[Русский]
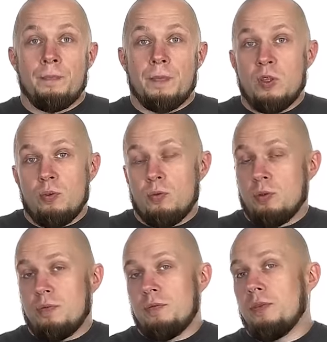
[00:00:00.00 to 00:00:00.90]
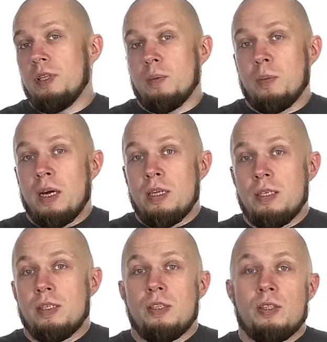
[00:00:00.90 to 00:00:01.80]
Но вот в этом
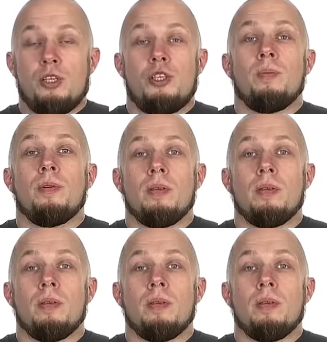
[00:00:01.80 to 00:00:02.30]
контексте зачем